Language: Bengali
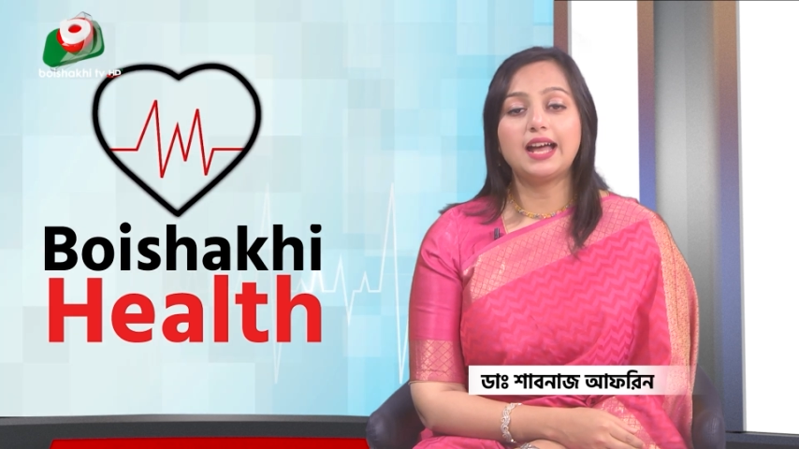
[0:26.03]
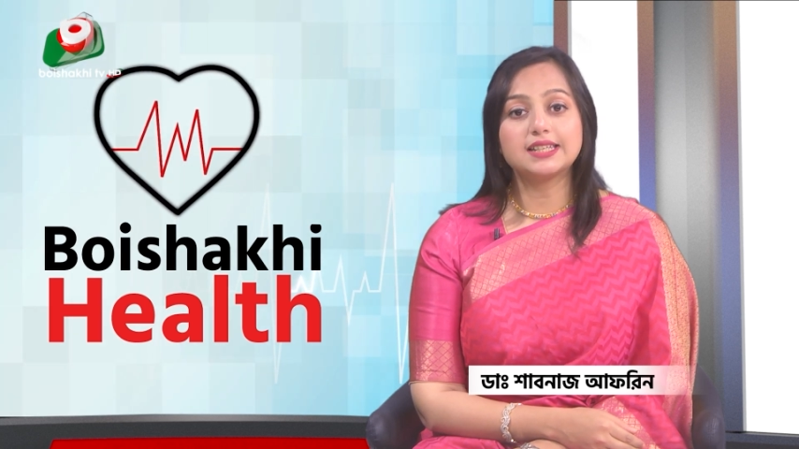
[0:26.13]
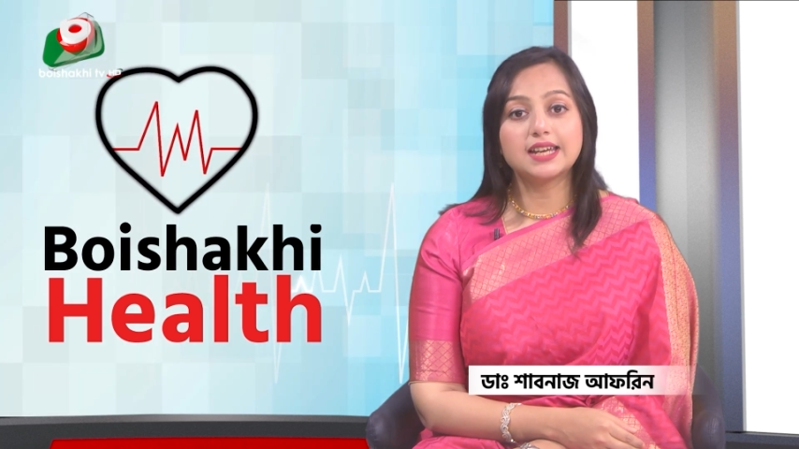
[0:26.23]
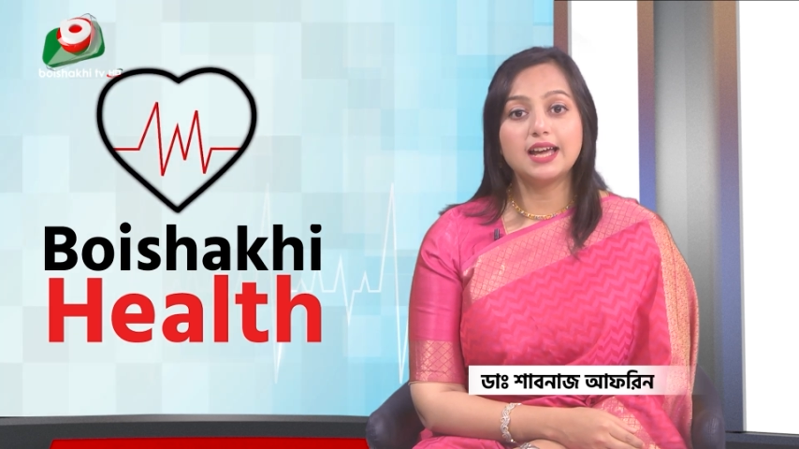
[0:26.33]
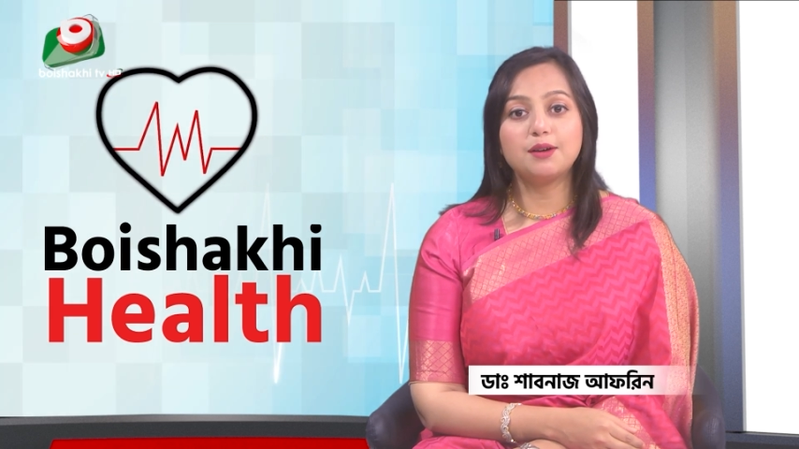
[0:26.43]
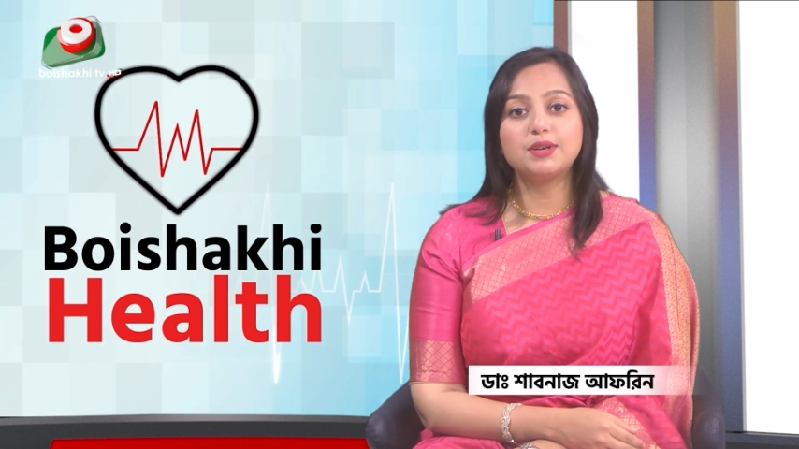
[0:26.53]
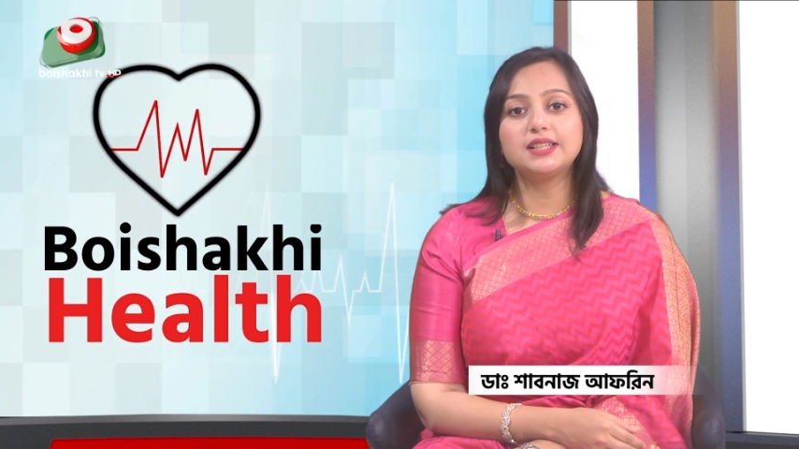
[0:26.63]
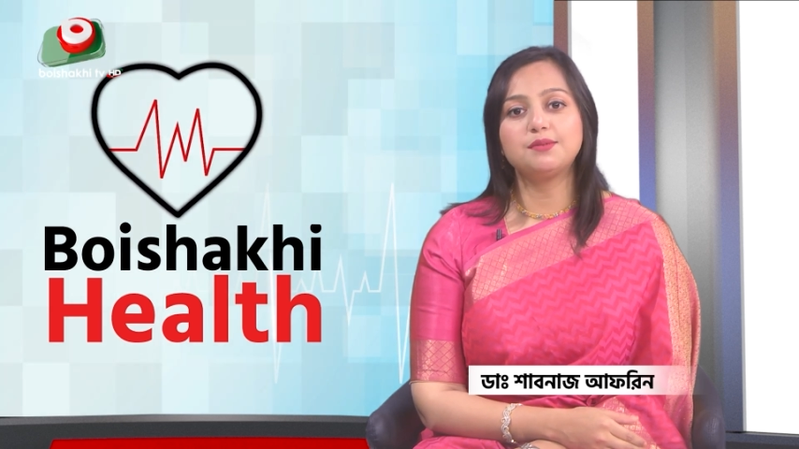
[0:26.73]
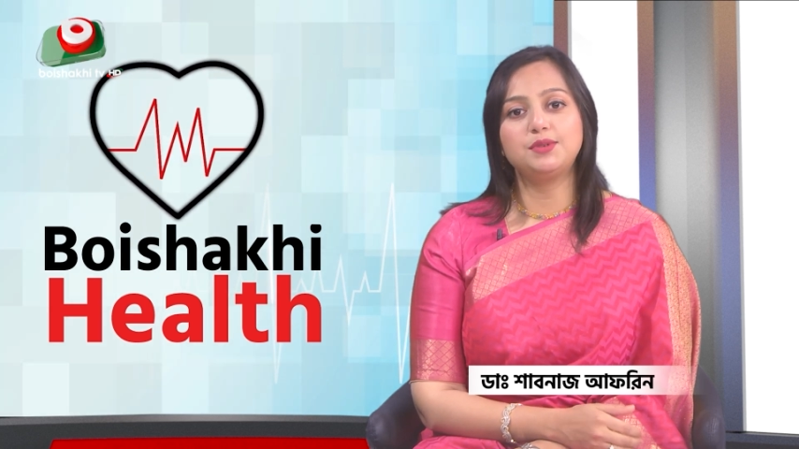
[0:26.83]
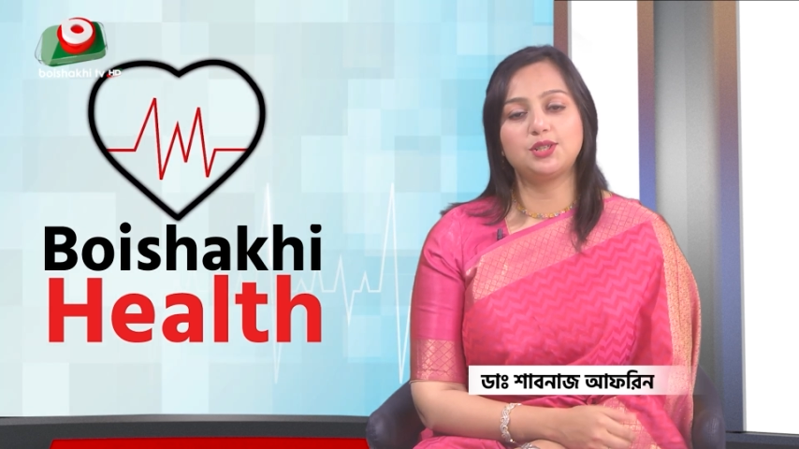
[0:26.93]
আজকে আমরা
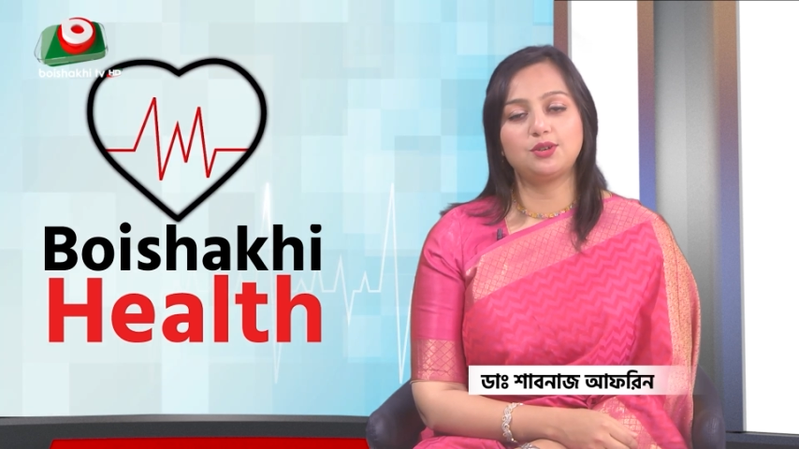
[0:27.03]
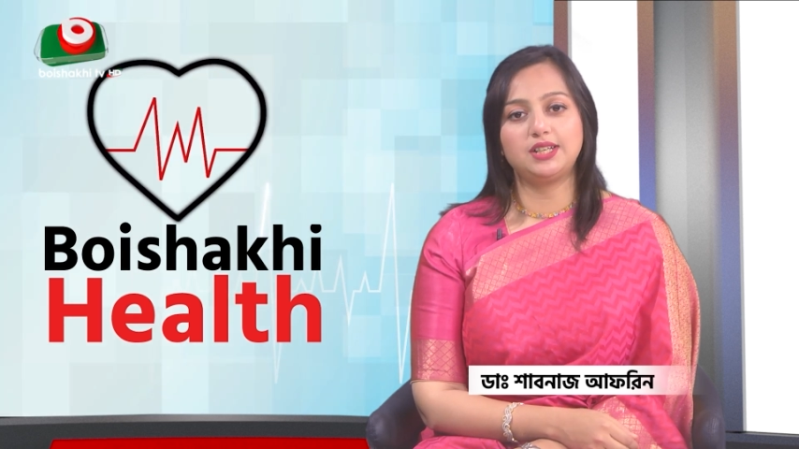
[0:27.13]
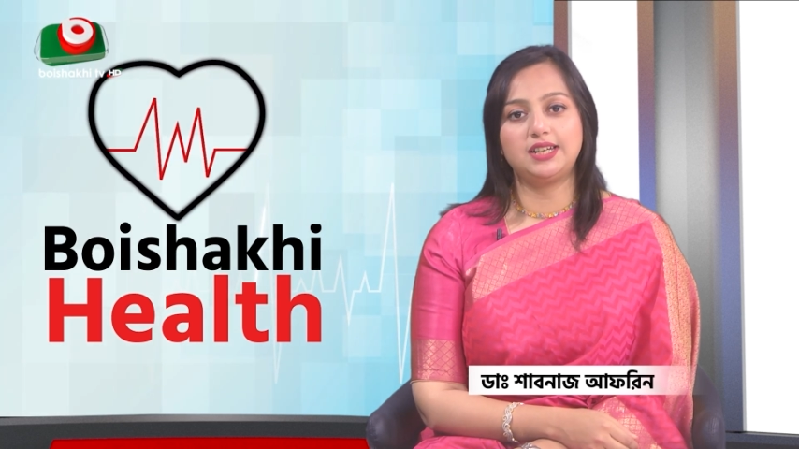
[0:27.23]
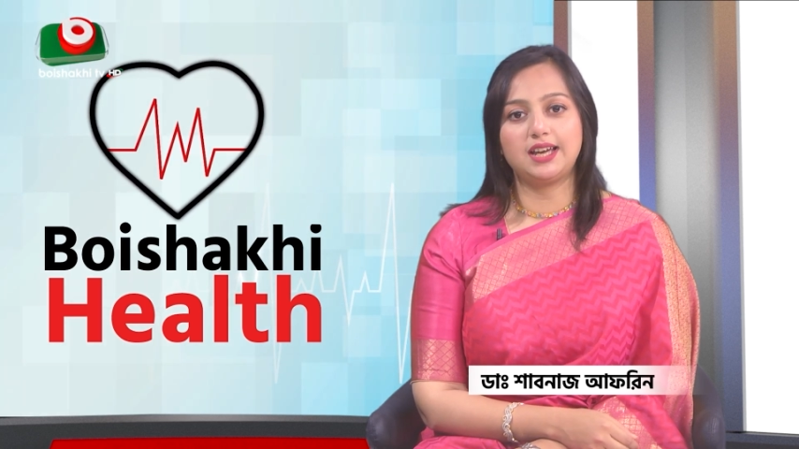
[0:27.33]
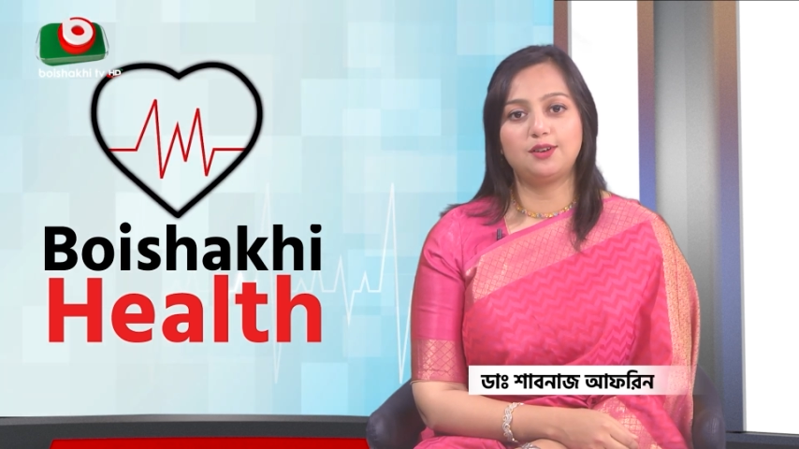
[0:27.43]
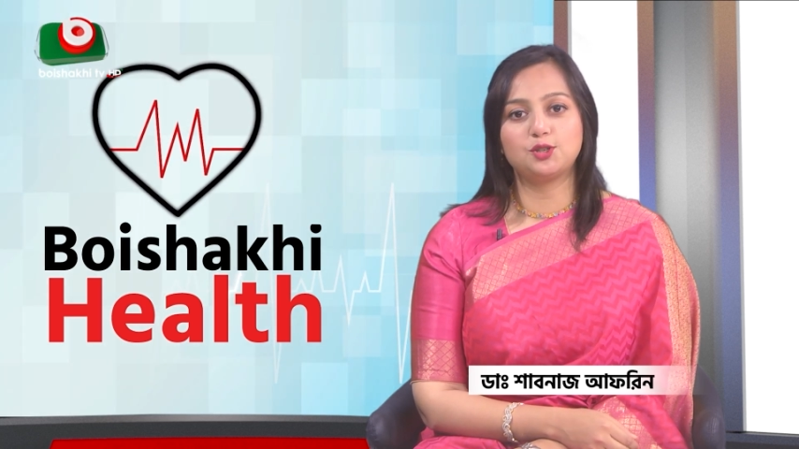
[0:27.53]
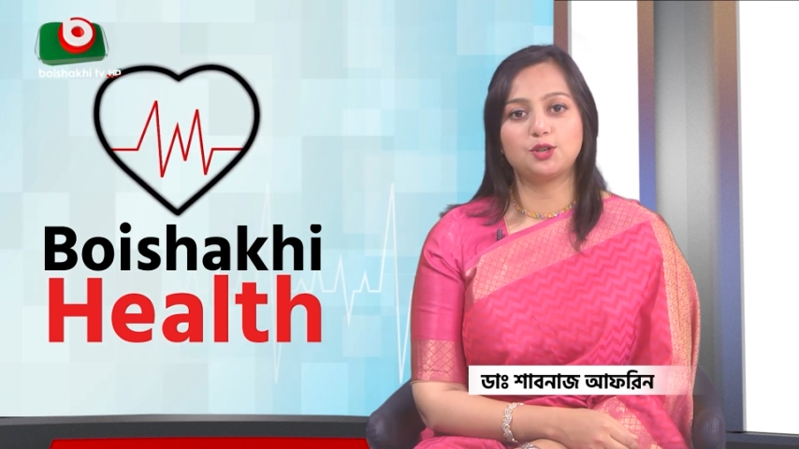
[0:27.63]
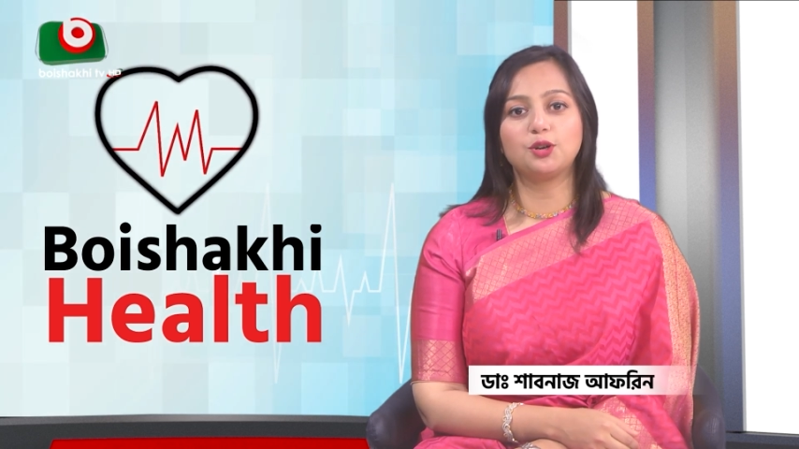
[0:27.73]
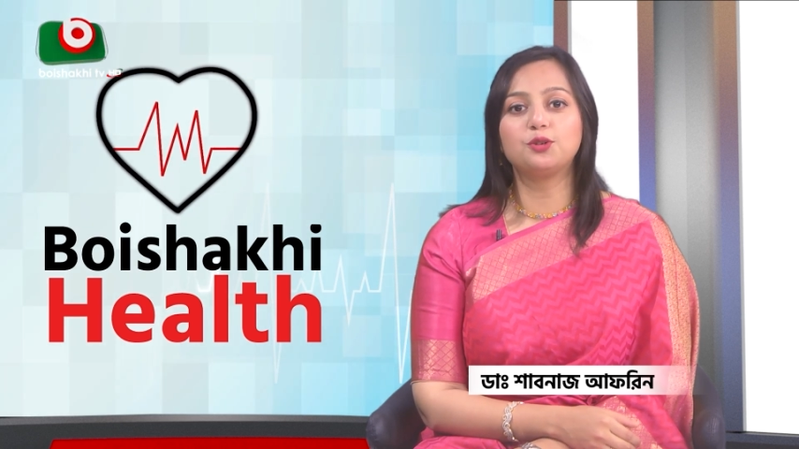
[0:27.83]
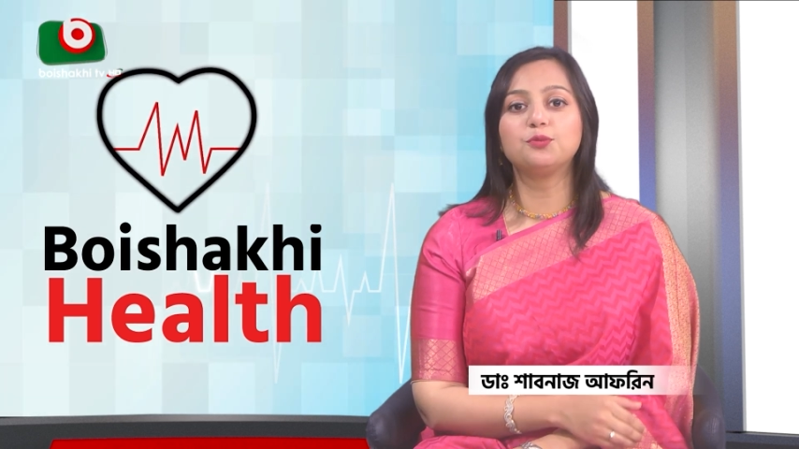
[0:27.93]
যে বিষয়টি নিয়ে
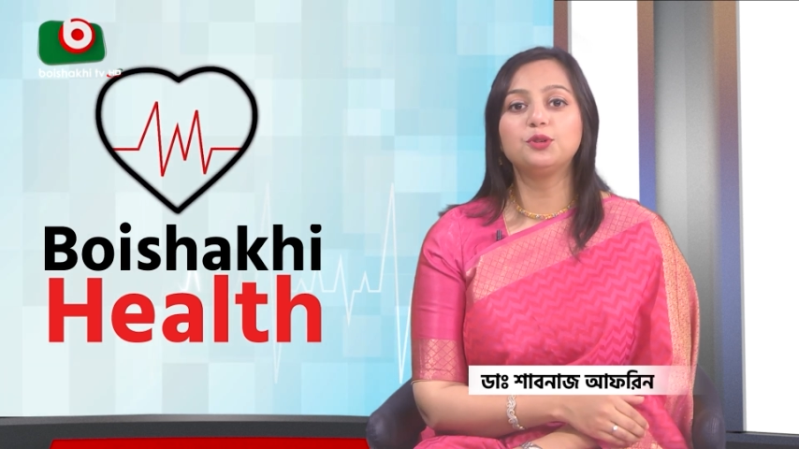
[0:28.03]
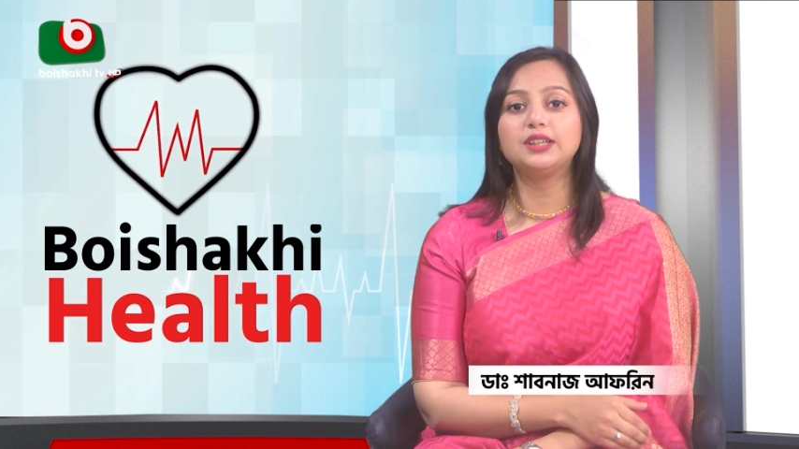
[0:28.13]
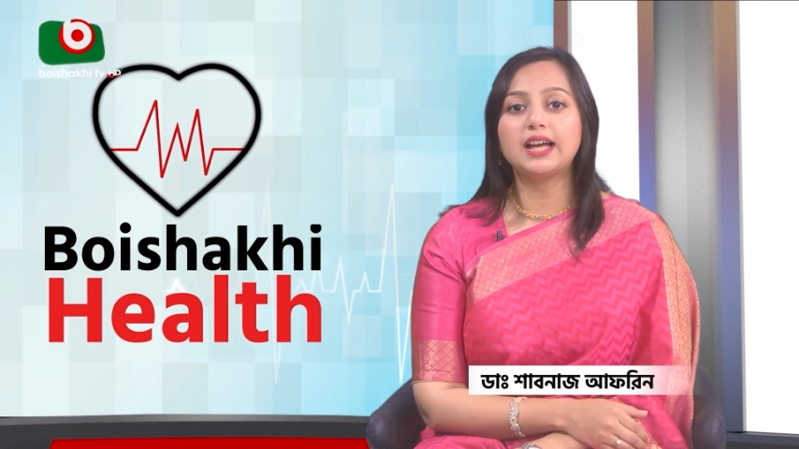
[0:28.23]
আলোচনা করব